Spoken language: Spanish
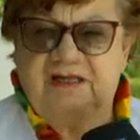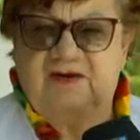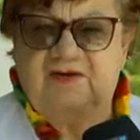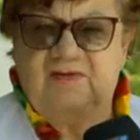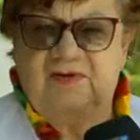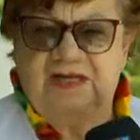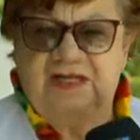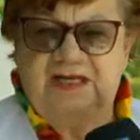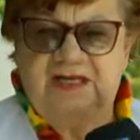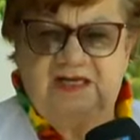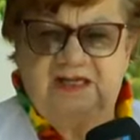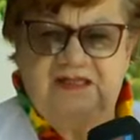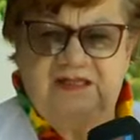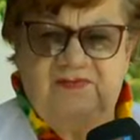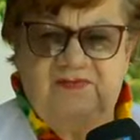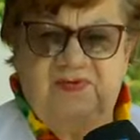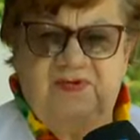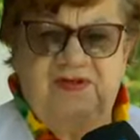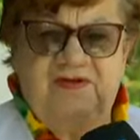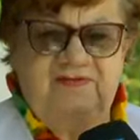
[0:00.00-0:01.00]
de cualquier
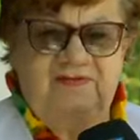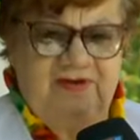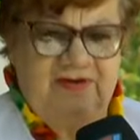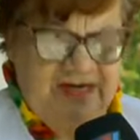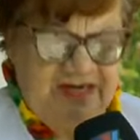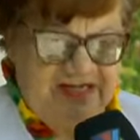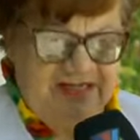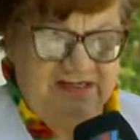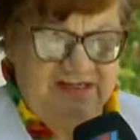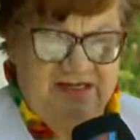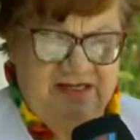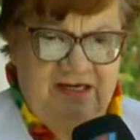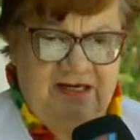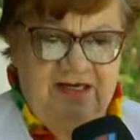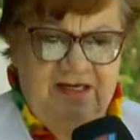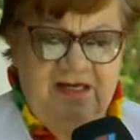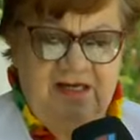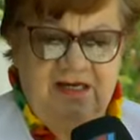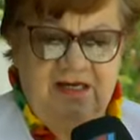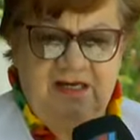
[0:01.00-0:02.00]
tipo de
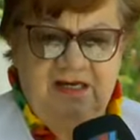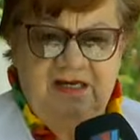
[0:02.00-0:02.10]
violencia.